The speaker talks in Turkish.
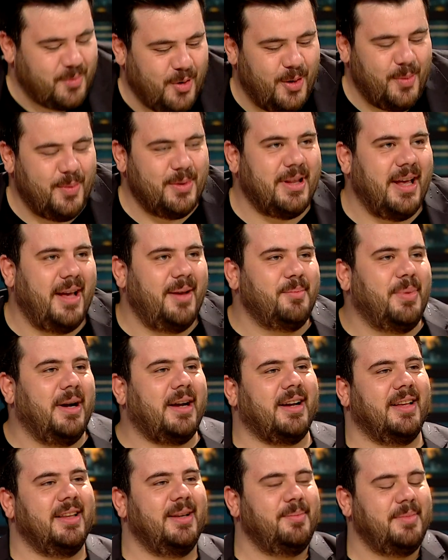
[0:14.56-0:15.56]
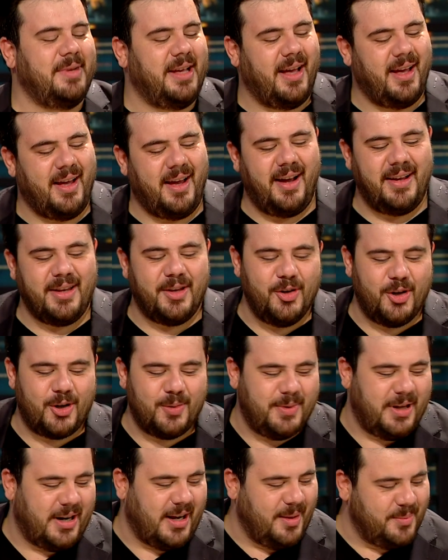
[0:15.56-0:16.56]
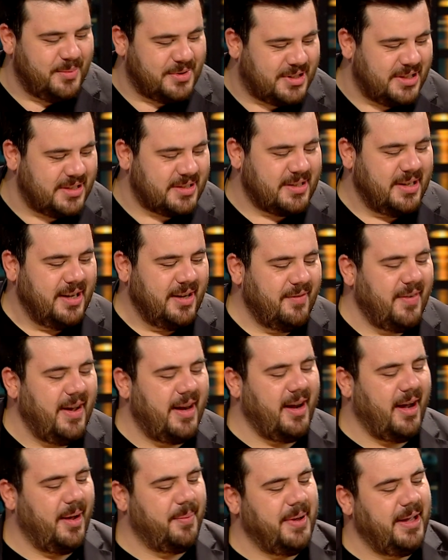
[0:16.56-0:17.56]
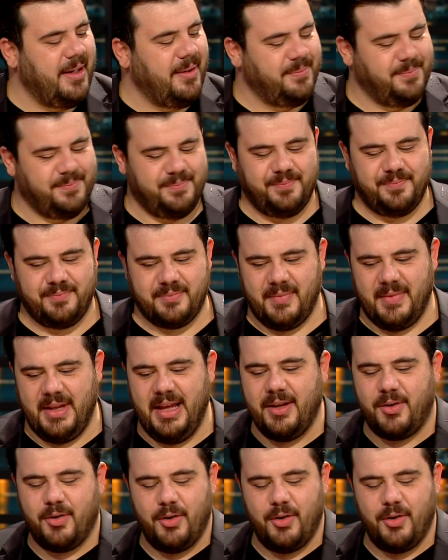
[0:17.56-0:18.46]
bölümünde bakalım e, hangi yorumlar almışız. Ver abi ilk